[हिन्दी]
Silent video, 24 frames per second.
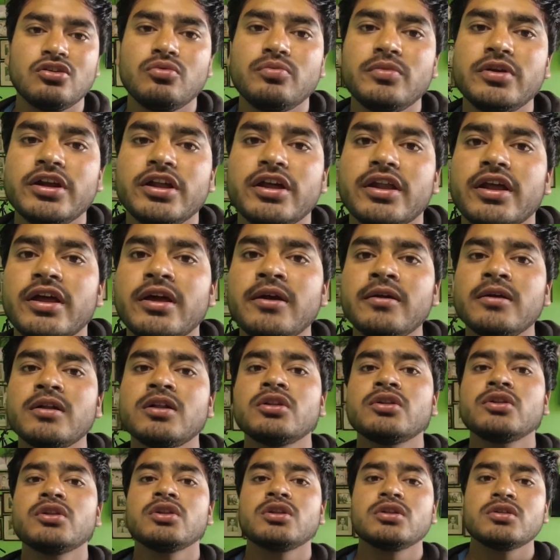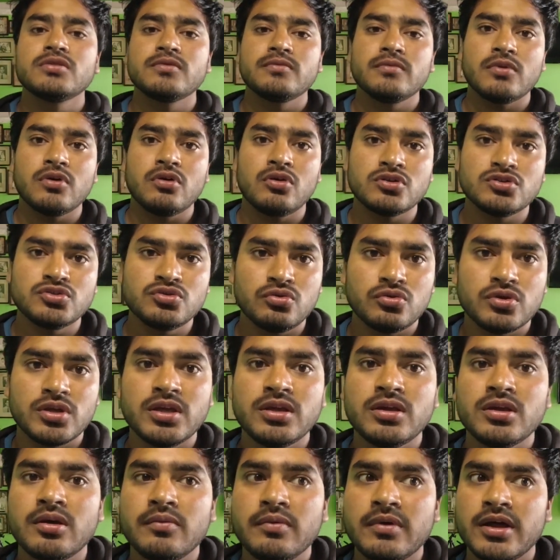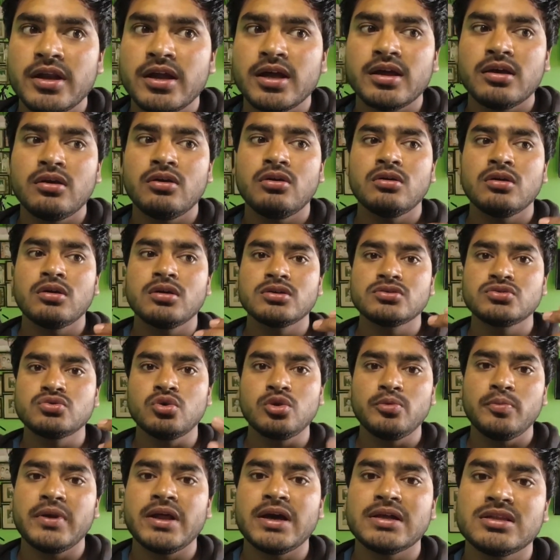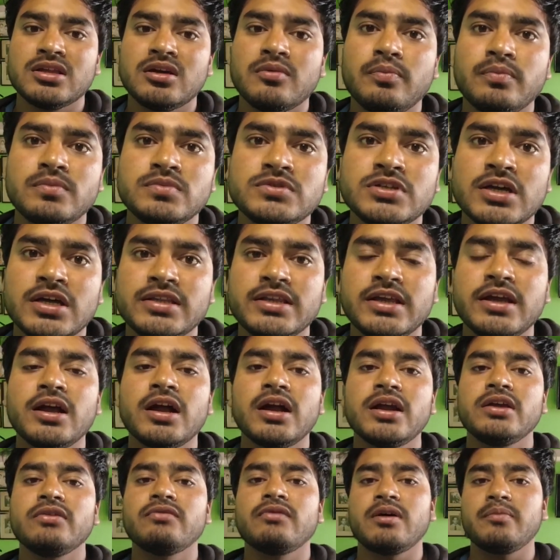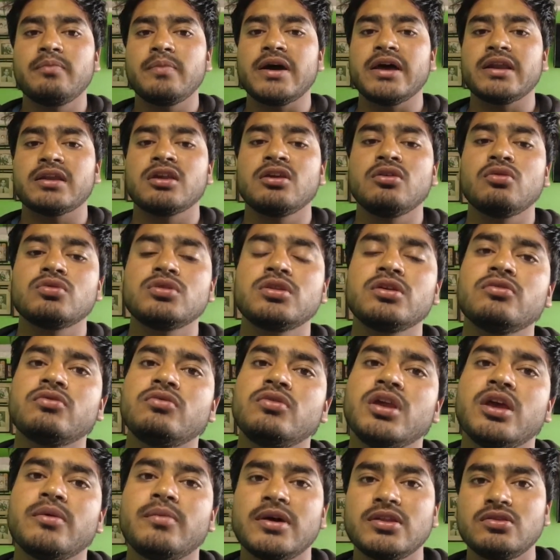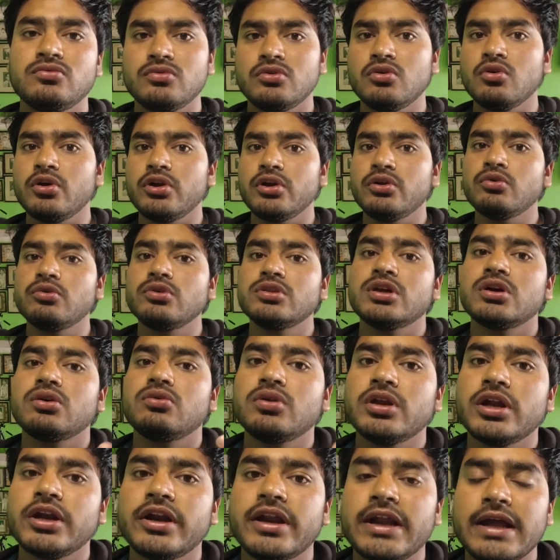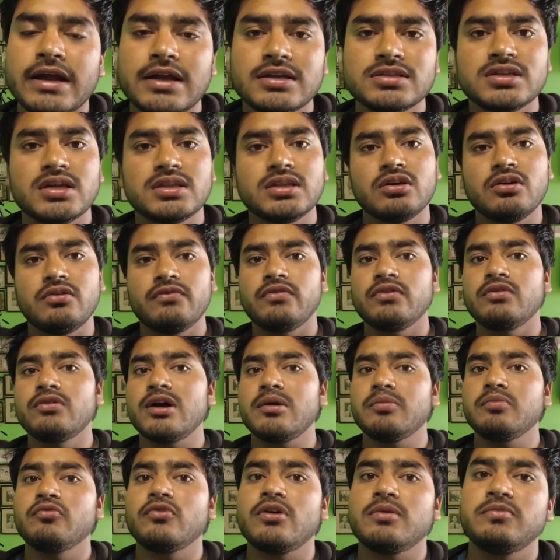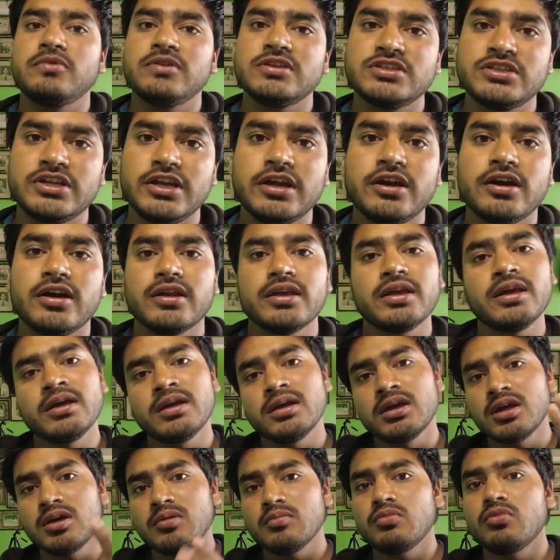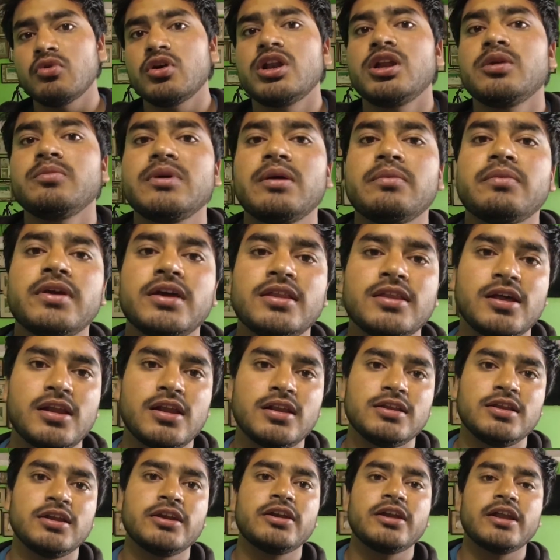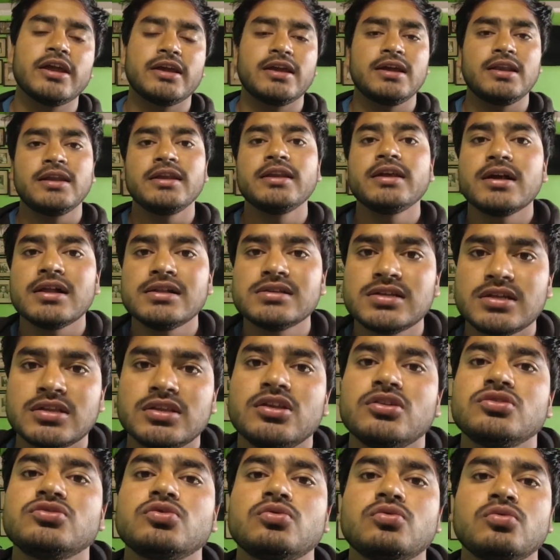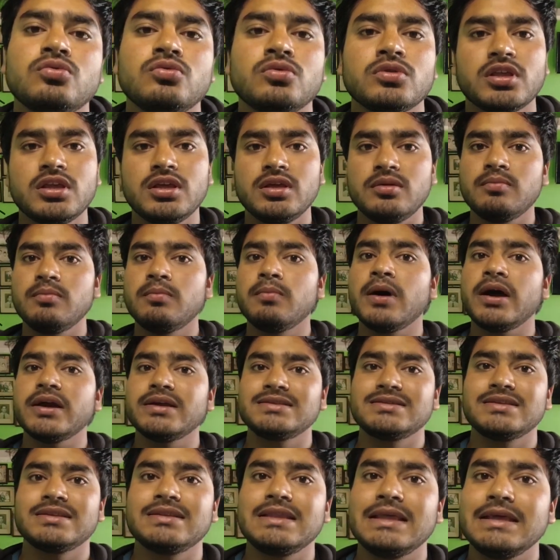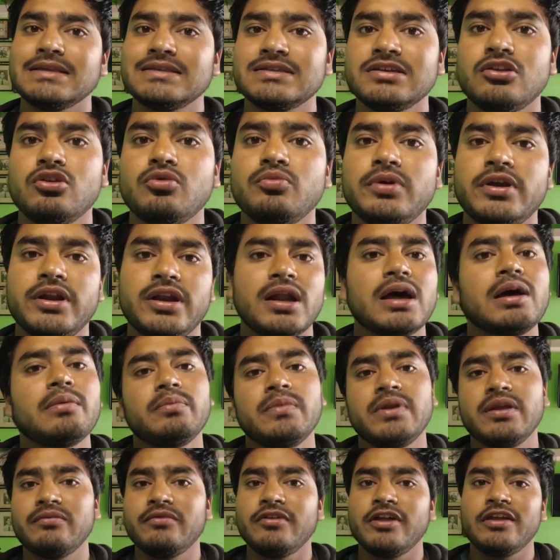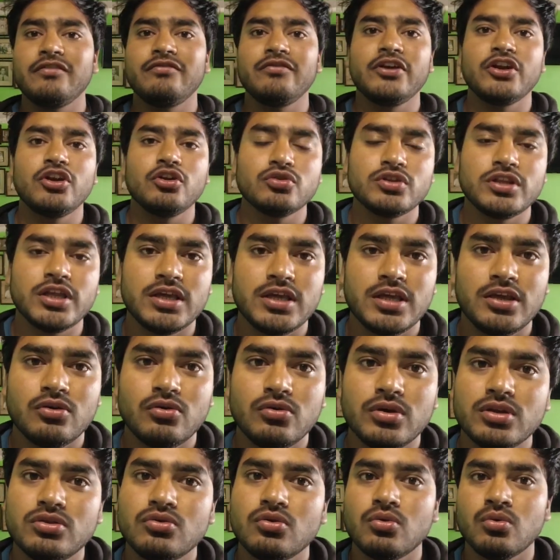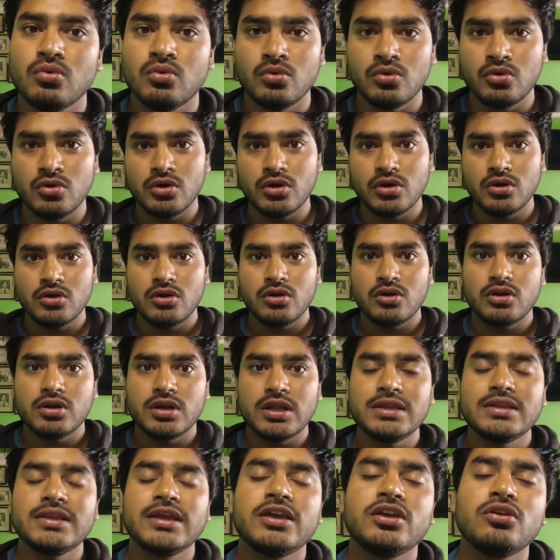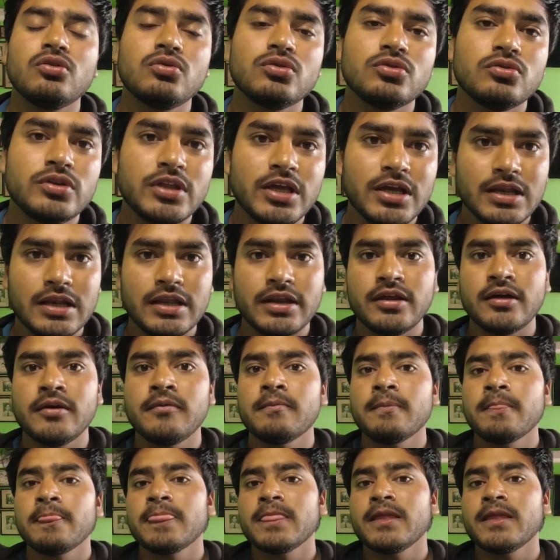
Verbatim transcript: किलोमीटर है और जो कि हमारा सोन प्रयाग तक जाती है गाड़ी वहाँ पार्किंग होती है उनके बाद गौरीकुंड तक उनके ट्रैकर जाते हैं और फिर आप वहाँ पर स्टे करके मॉर्निंग में आप केदारनाथ के ट्रैक के लिए निकल सकते हैं जो कि बाईस से तीस किलोमीटर आपने मेरी वीडियो देखी होगी तो नहीं देखी होगी तो देख लेना